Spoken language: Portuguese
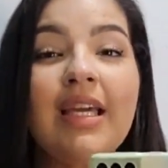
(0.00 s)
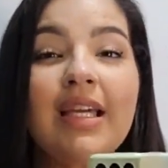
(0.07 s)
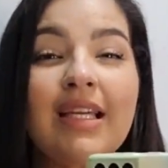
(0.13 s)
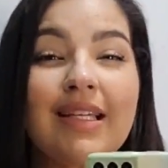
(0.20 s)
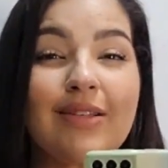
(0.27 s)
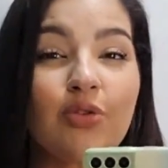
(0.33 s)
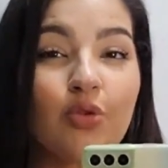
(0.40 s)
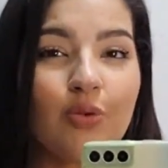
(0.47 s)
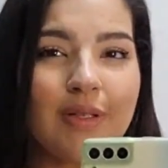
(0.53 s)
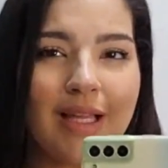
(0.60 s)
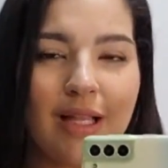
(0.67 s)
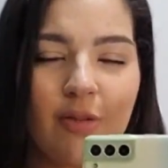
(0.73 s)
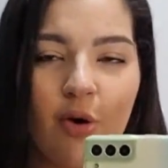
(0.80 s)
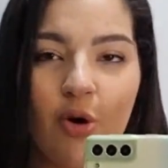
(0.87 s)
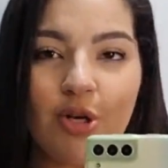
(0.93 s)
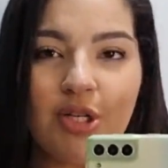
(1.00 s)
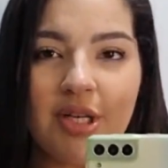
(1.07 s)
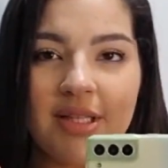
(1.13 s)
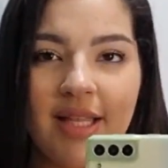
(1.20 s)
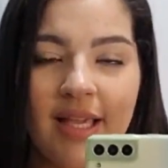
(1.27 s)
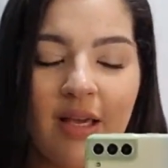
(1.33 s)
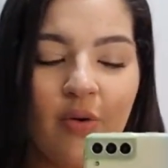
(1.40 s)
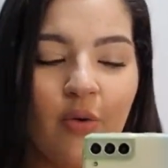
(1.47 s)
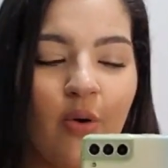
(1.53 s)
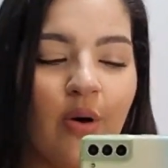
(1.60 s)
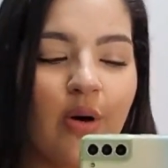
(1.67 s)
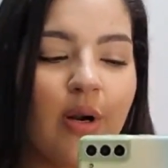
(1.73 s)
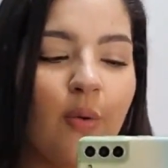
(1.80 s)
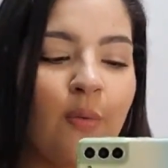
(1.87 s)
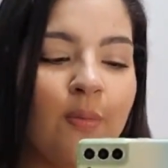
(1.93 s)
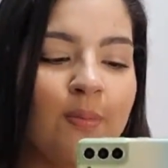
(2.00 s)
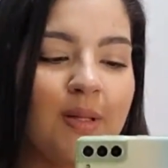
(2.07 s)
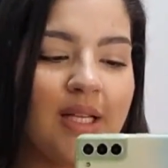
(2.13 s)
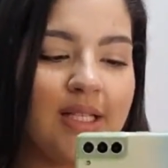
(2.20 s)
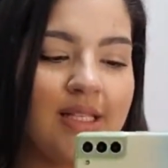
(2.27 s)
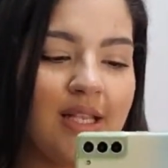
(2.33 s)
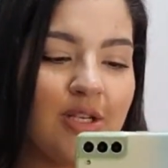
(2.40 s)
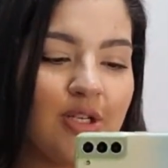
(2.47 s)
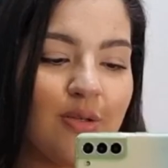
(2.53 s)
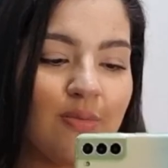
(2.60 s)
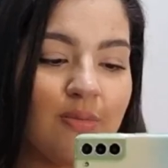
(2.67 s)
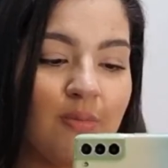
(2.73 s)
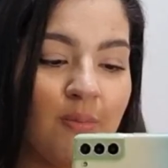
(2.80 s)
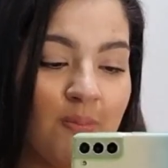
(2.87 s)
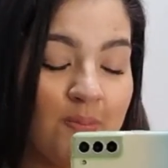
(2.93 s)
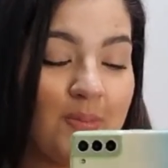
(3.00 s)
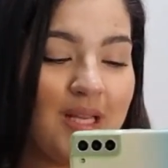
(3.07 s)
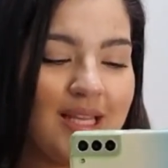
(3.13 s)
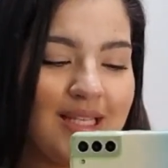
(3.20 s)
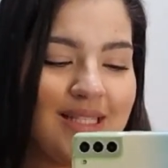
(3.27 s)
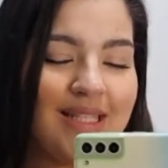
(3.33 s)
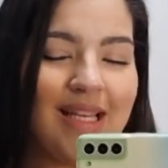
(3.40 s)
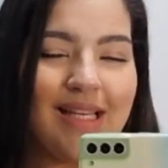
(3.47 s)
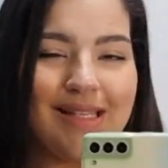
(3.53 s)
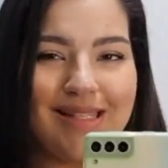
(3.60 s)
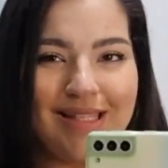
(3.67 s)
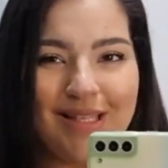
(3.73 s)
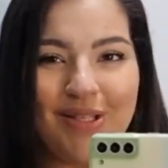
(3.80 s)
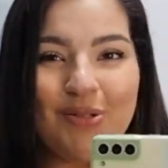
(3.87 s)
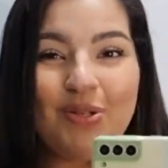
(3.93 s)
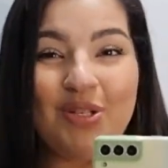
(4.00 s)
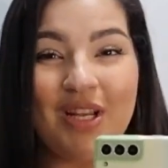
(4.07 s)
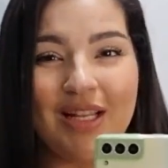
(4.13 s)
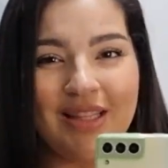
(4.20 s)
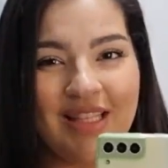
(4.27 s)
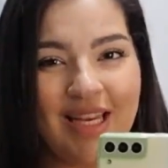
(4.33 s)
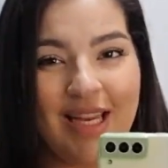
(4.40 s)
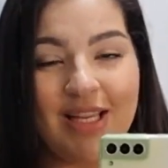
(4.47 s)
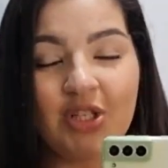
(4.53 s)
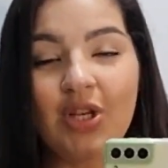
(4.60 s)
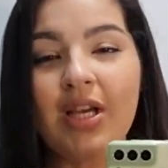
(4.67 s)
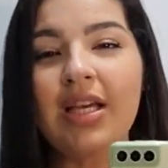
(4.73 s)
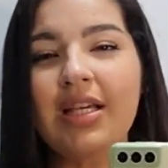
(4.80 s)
que tudo que é loja tem agora um blazer, um blazerzinho xadrez,